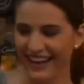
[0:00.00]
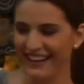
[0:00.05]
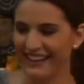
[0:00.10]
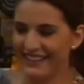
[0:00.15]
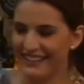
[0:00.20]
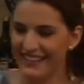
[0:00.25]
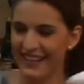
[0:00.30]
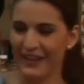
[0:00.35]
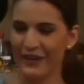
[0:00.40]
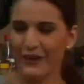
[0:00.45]

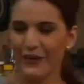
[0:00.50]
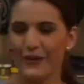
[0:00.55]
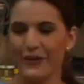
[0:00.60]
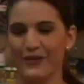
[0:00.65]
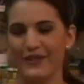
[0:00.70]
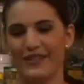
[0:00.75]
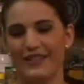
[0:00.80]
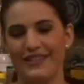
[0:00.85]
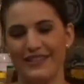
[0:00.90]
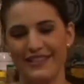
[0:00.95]
Aquí
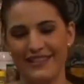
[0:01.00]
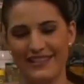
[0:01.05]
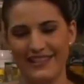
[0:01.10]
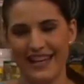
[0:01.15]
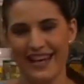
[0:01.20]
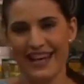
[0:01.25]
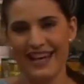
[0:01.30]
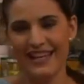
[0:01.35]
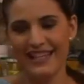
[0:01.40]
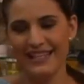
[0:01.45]
tengo
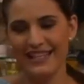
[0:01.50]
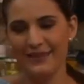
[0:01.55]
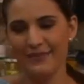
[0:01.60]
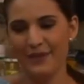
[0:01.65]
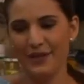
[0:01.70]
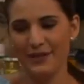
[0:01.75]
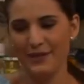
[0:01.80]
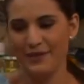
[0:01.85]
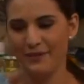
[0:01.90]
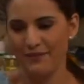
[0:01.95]
6,
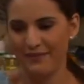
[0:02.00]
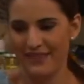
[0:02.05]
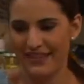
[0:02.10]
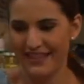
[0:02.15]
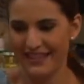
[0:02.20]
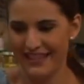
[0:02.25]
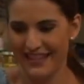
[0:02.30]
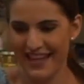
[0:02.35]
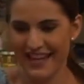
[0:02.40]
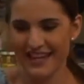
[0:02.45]
más bien
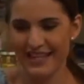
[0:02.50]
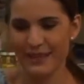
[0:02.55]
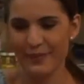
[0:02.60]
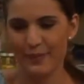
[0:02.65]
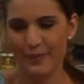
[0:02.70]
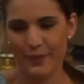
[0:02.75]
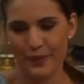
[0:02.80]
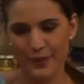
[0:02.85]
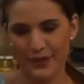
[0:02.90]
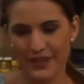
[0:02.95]

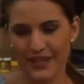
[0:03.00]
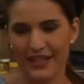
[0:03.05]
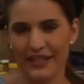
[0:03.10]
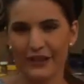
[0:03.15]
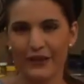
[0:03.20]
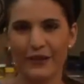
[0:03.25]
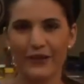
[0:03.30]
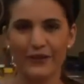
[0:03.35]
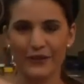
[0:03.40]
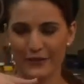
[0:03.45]
6 por
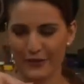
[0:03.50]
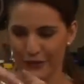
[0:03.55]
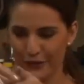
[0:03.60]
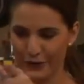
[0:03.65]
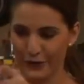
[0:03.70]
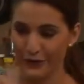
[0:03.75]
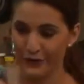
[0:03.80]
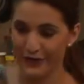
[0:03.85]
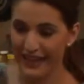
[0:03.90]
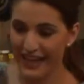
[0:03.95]
5,
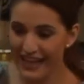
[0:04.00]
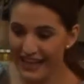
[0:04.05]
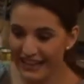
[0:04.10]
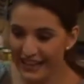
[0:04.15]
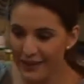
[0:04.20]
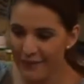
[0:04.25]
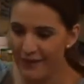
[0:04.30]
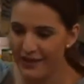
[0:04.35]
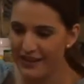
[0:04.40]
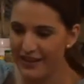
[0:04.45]
entonces son 30